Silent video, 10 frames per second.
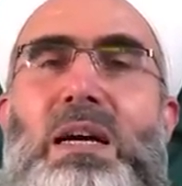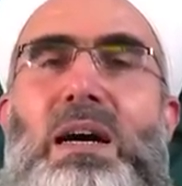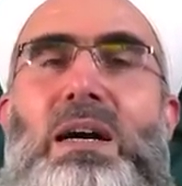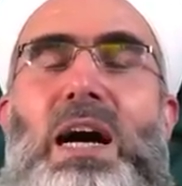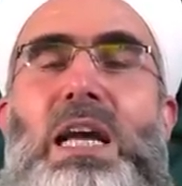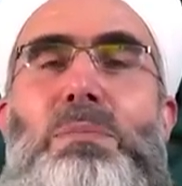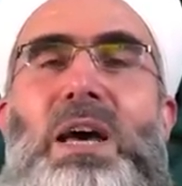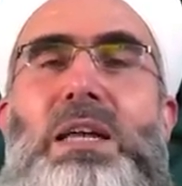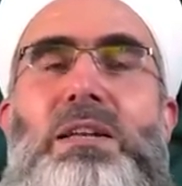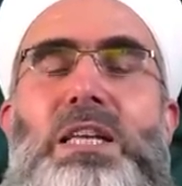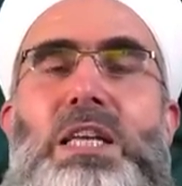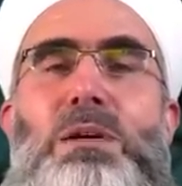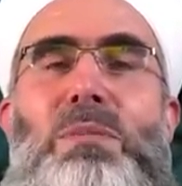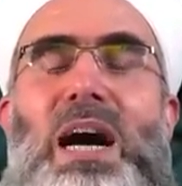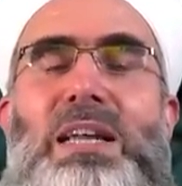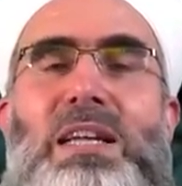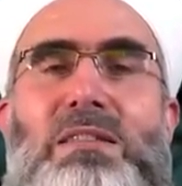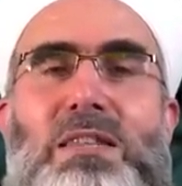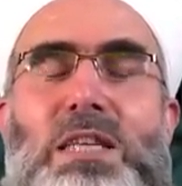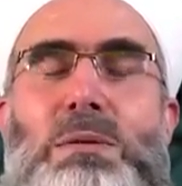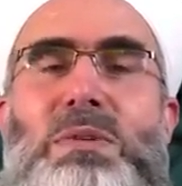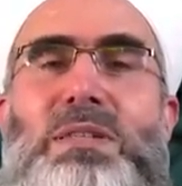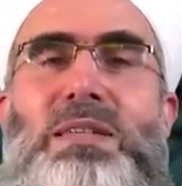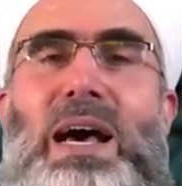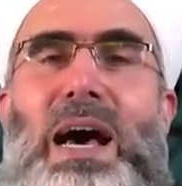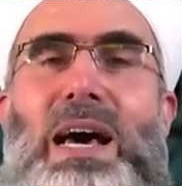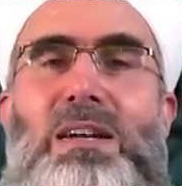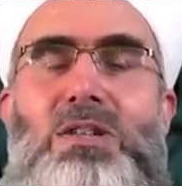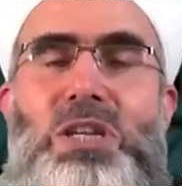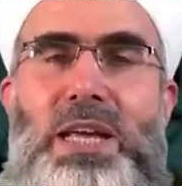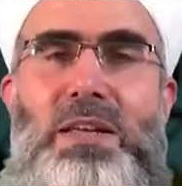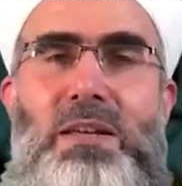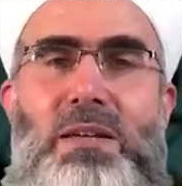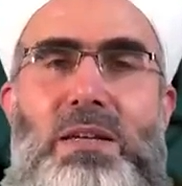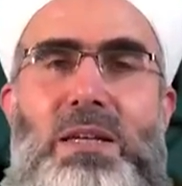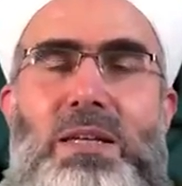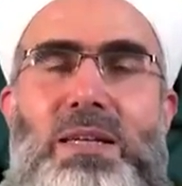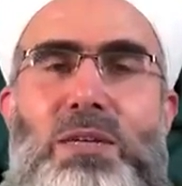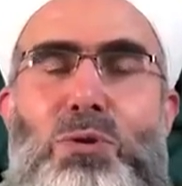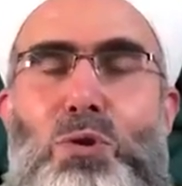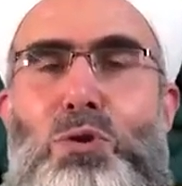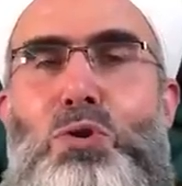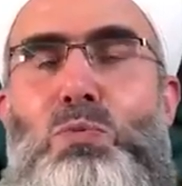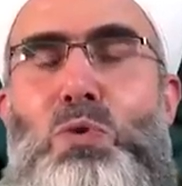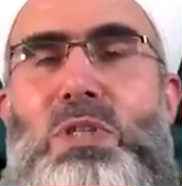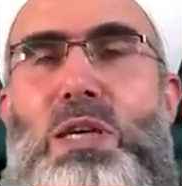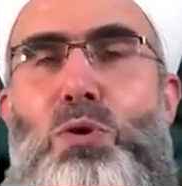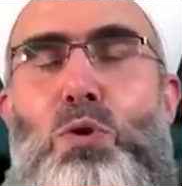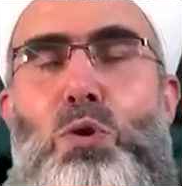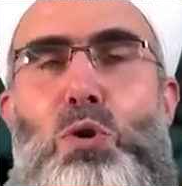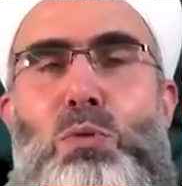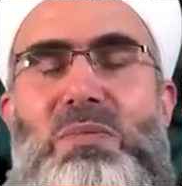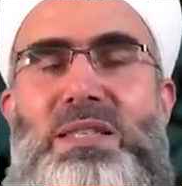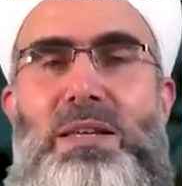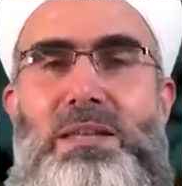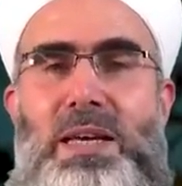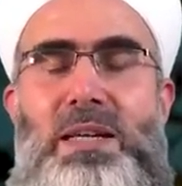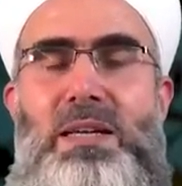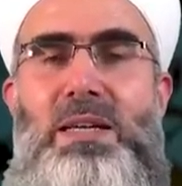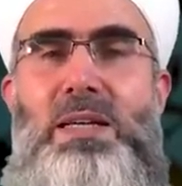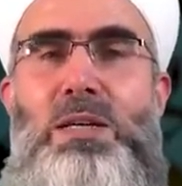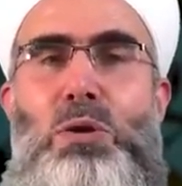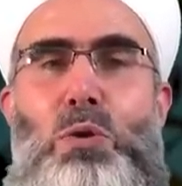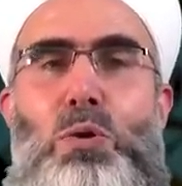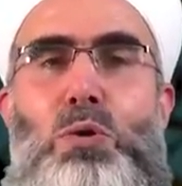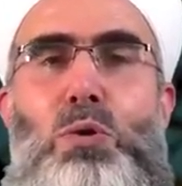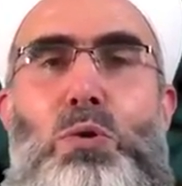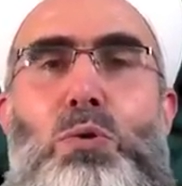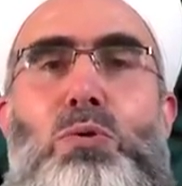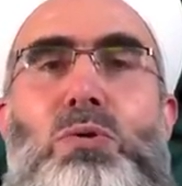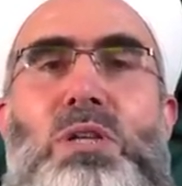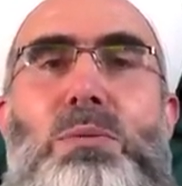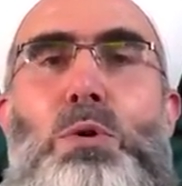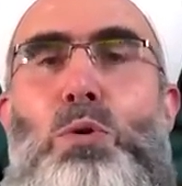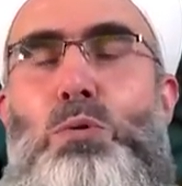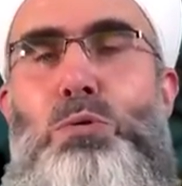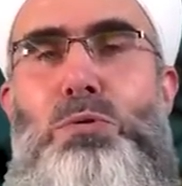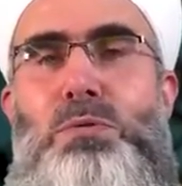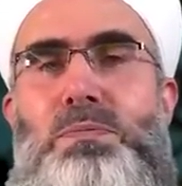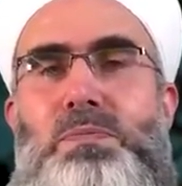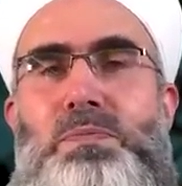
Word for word: gayben iman ettiğimiz her şey gözümüzde görünmese de görülür gibi olur.